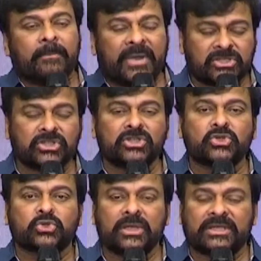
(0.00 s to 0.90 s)
మంచి
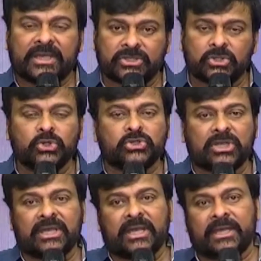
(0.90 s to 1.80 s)
తీసుకుని అది ఎగ్జిక్యూట్
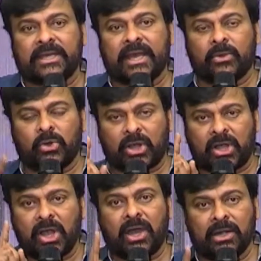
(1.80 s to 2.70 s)
చేయాలి అనే
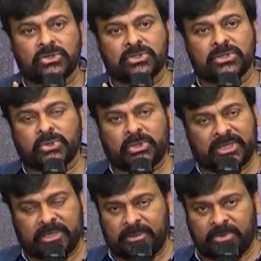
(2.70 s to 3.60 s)
ఒక్క ఆలోచనతో
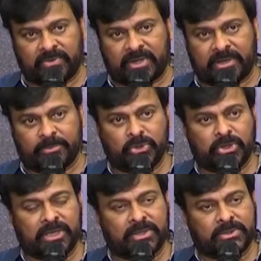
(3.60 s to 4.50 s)
మేము అలా
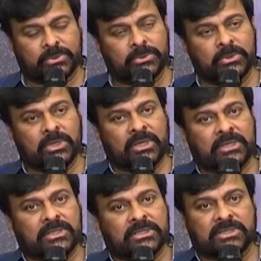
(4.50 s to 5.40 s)
ముందుకెళ్తూ
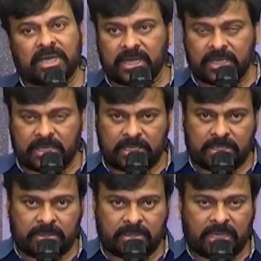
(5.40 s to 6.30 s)
చాలా
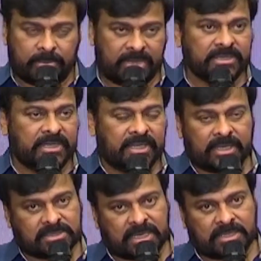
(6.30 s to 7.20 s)

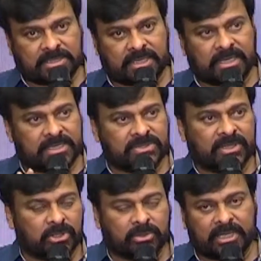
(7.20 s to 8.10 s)
అభినందనీయంగా చాలా చక్కగా చేసాం
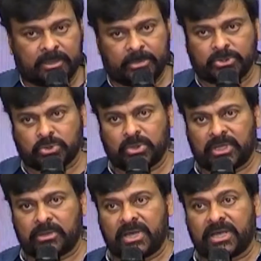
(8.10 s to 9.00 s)
అందరూ దాన్ని
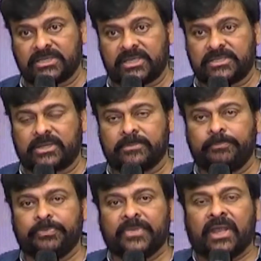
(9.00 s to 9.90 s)
మెచ్చుకున్నారు బాగా చేశారు
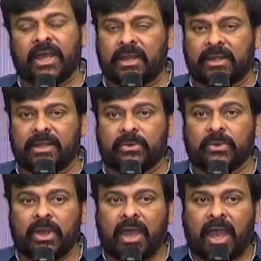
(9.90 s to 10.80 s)
అని అన్నారు
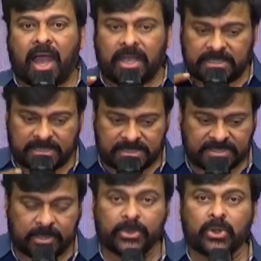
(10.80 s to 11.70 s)
ఆ చేసిన
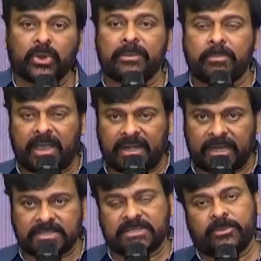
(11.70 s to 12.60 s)
సమయంలోనే
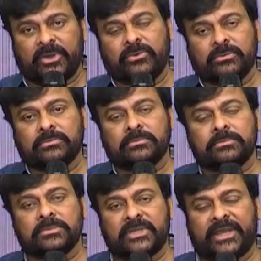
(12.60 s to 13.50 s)
బైలాస్ని మేము
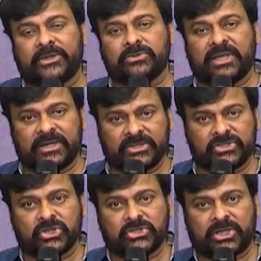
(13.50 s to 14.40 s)
చేయటం దాన్ని
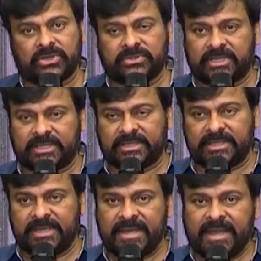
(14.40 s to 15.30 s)
రిజిస్టర్ చేయటం జరిగింది